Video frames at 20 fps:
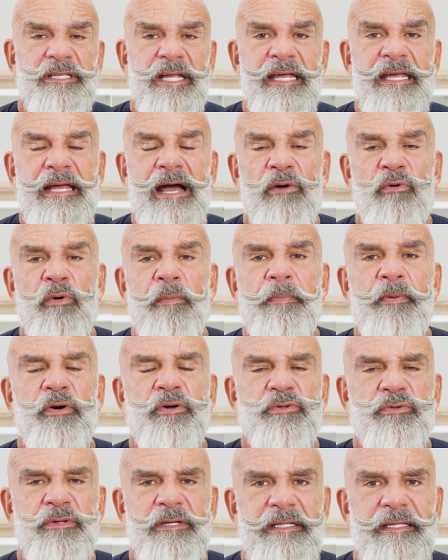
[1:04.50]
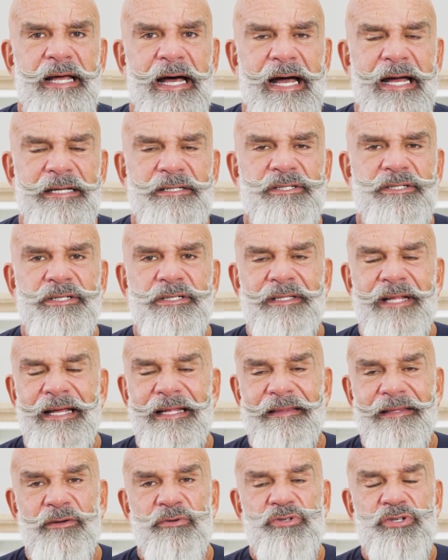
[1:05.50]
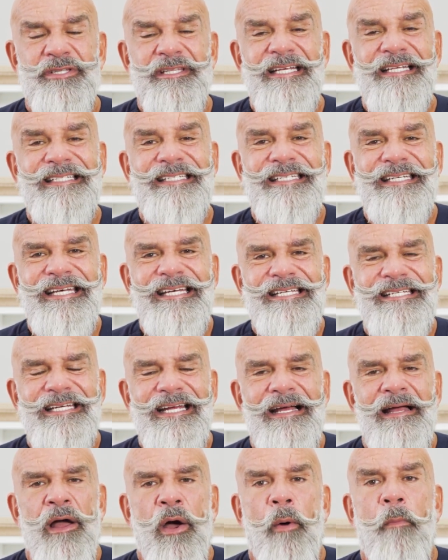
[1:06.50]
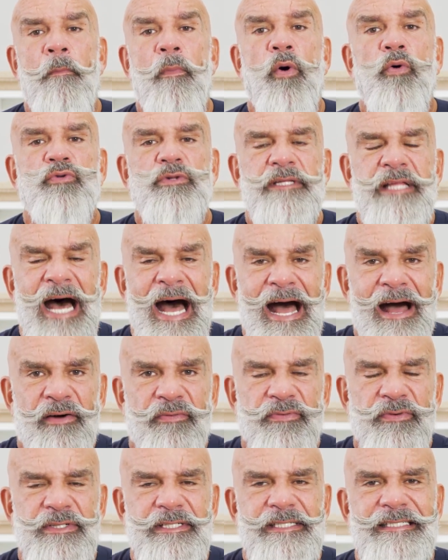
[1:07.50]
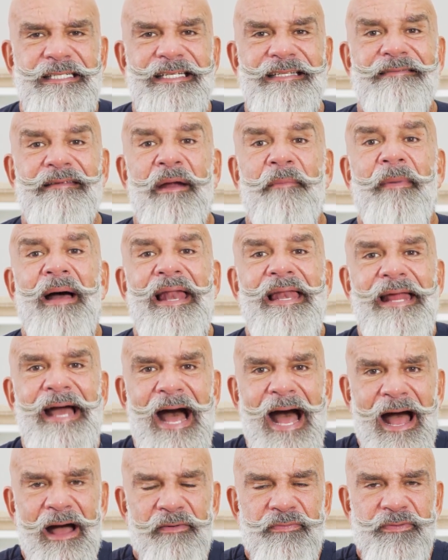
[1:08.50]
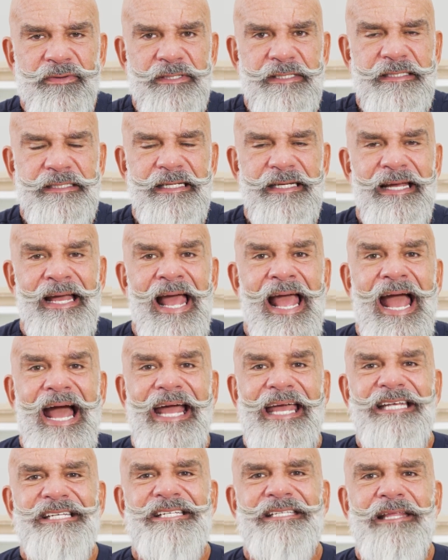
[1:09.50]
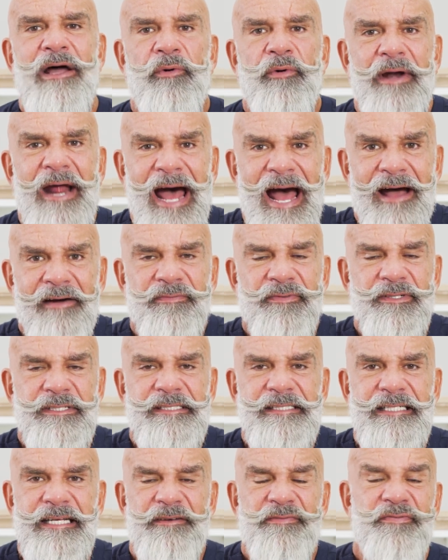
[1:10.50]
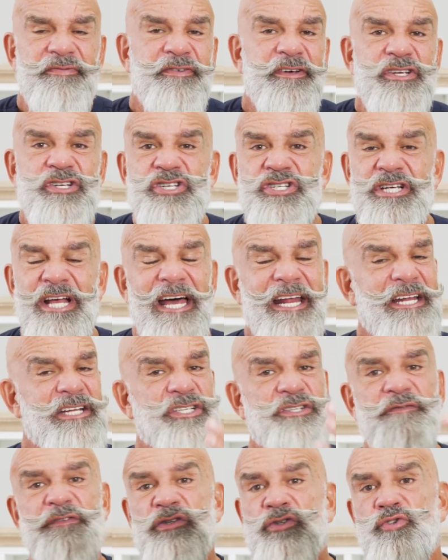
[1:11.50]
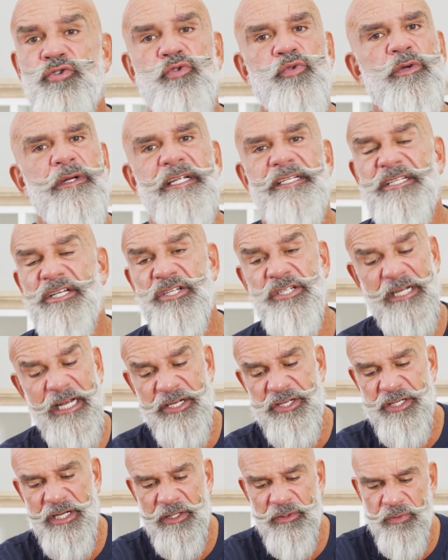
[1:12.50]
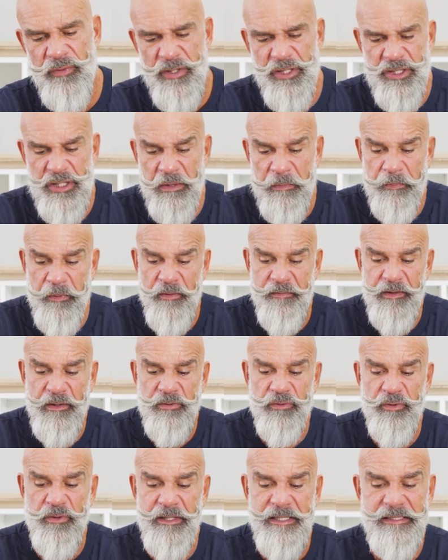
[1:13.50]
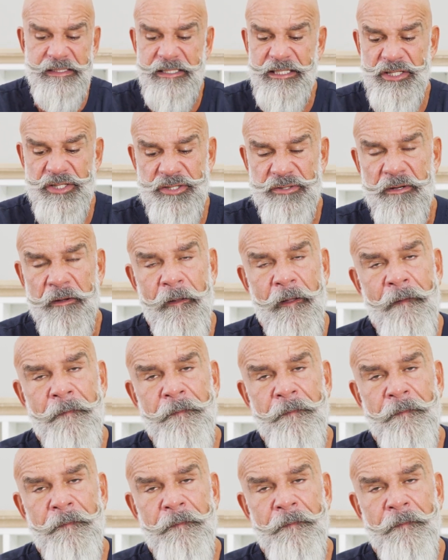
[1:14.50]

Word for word: tem a oportunidade, né? Deus deseja moldar você, trabalhar você, restaurar você, fechar as fissuras, as rachaduras que porventura existem